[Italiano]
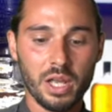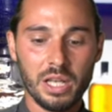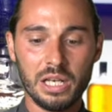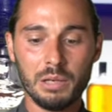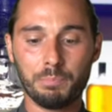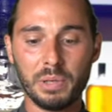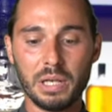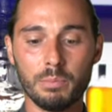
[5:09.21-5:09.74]

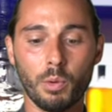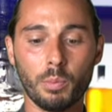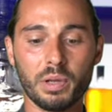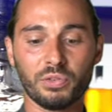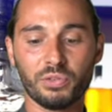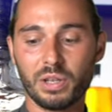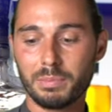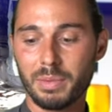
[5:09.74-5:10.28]
Il primo per
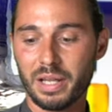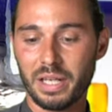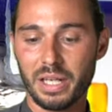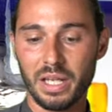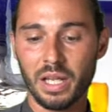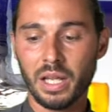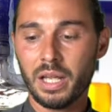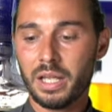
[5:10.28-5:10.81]

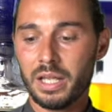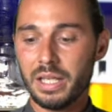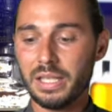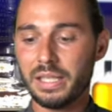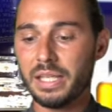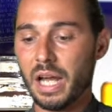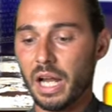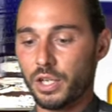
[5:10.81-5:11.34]
fermare il
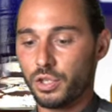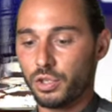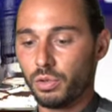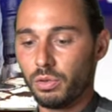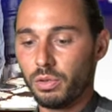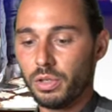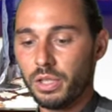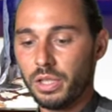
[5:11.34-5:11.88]

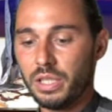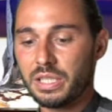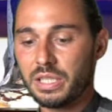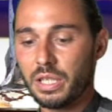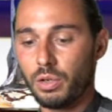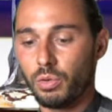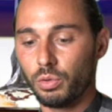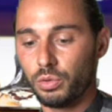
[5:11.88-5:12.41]
ghiaccio, il
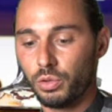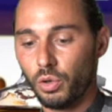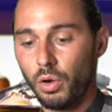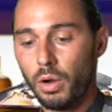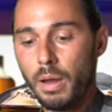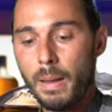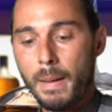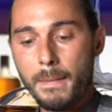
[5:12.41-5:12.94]

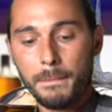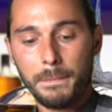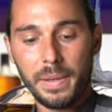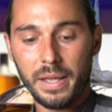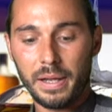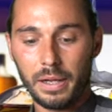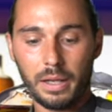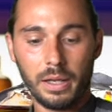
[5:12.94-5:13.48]
secondo
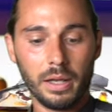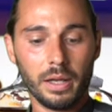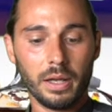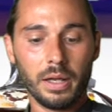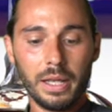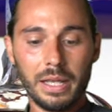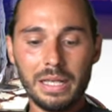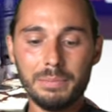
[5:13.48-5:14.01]
per eh,
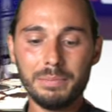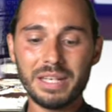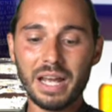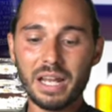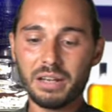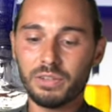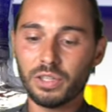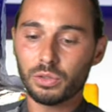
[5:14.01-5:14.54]

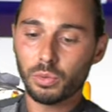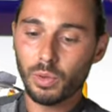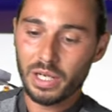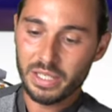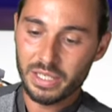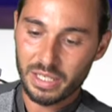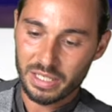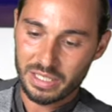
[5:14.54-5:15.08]
eliminare
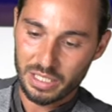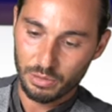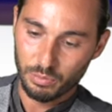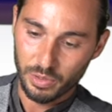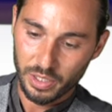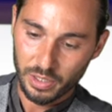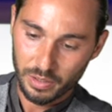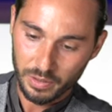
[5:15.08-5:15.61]
eventuali
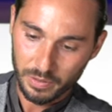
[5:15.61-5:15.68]
residui.